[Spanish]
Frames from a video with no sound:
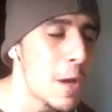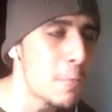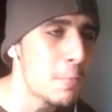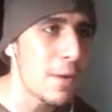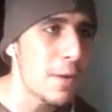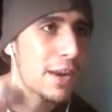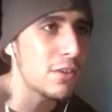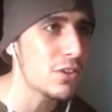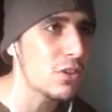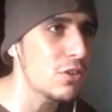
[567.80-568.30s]

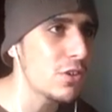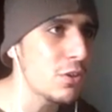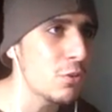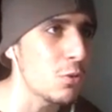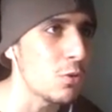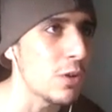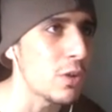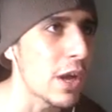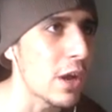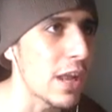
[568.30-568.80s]
Porque no tengo
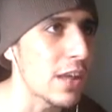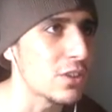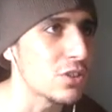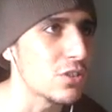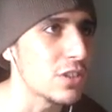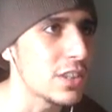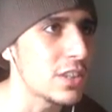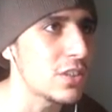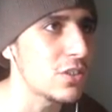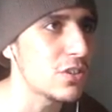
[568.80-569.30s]
ningún
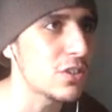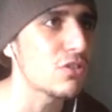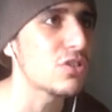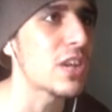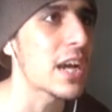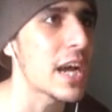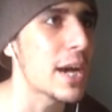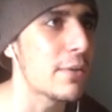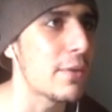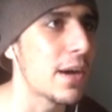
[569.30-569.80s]
neglaso, ¿eh? Si no te lo
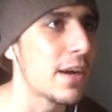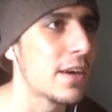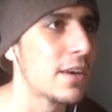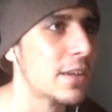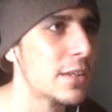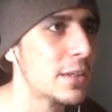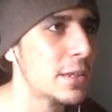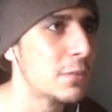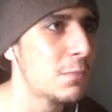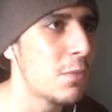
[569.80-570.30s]
sacaba.
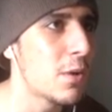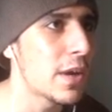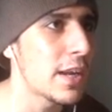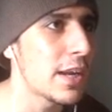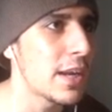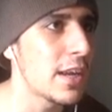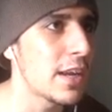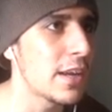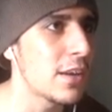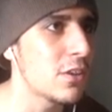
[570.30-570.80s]

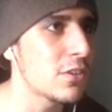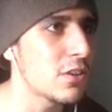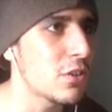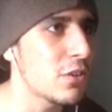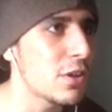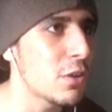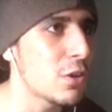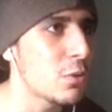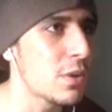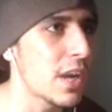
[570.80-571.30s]
Porque no tengo
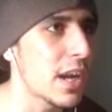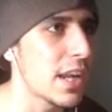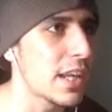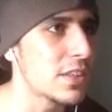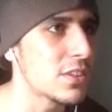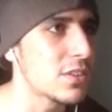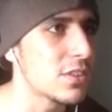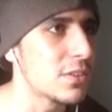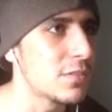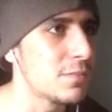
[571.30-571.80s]
ningún
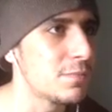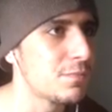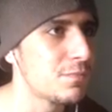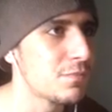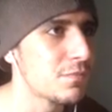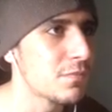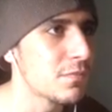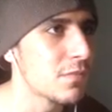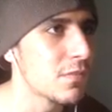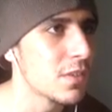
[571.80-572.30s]
neglaso.
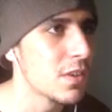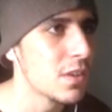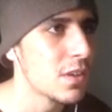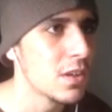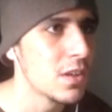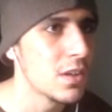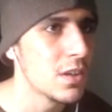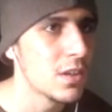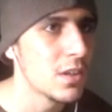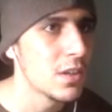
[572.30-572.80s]

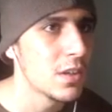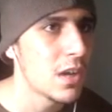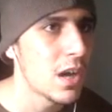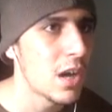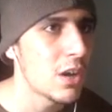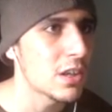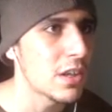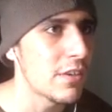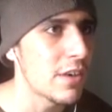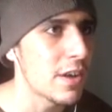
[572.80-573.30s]

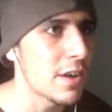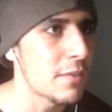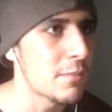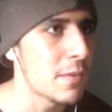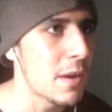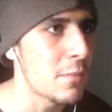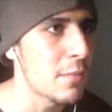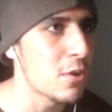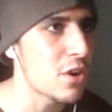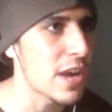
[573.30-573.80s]
Vamos a ver.
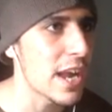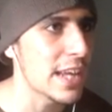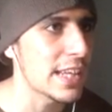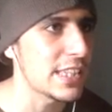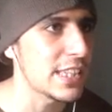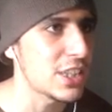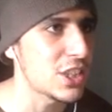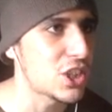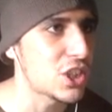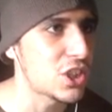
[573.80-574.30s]
Vamos,
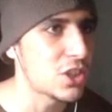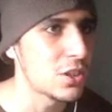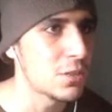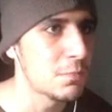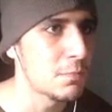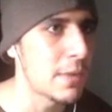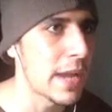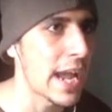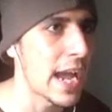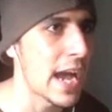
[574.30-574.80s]

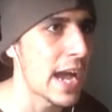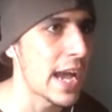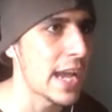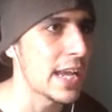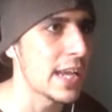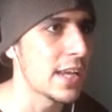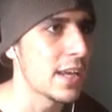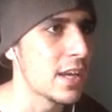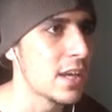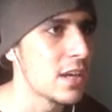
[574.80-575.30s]
Rakitic. Venga
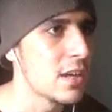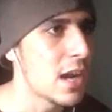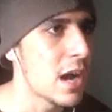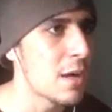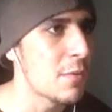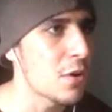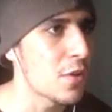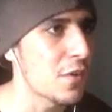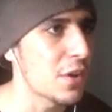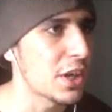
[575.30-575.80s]
ahí.
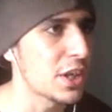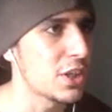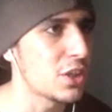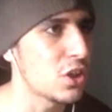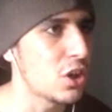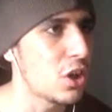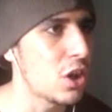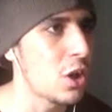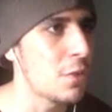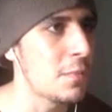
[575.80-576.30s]
Vamos,
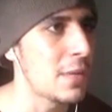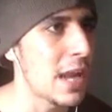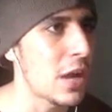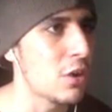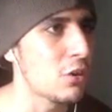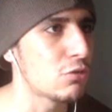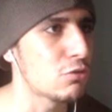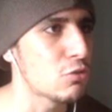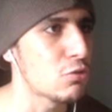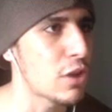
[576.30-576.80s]
Rodriguito.
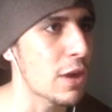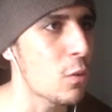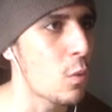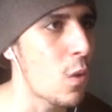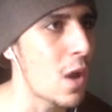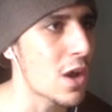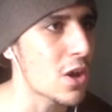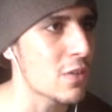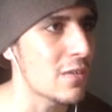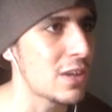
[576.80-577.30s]
Míralo, tú que
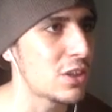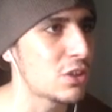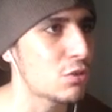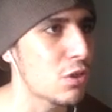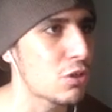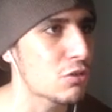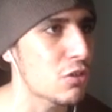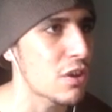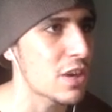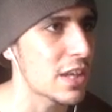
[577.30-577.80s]
guarro va al
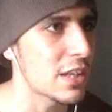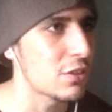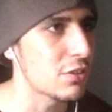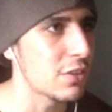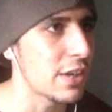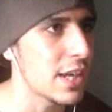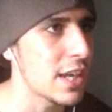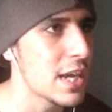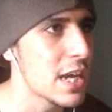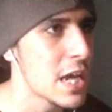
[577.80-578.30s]
suelo todo el rato,
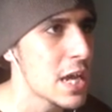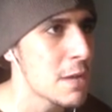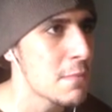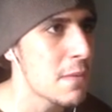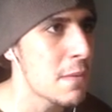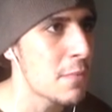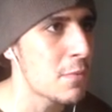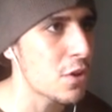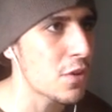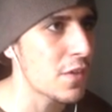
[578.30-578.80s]
¿eh?
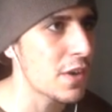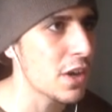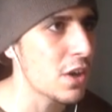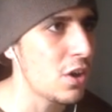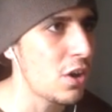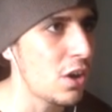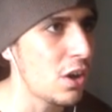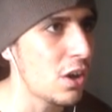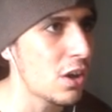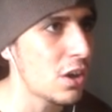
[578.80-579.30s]
Vamos,
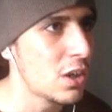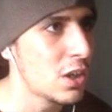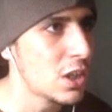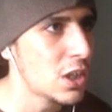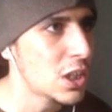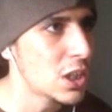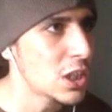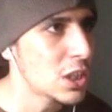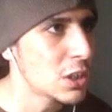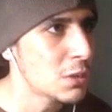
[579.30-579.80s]
Rodrigo.
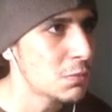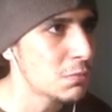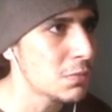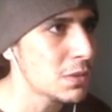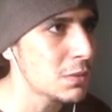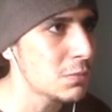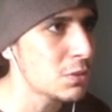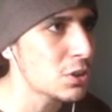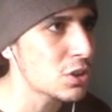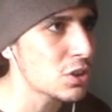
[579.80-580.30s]

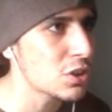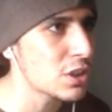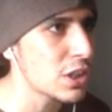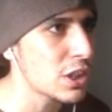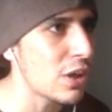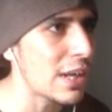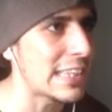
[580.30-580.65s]
Vamos, Rodrigo.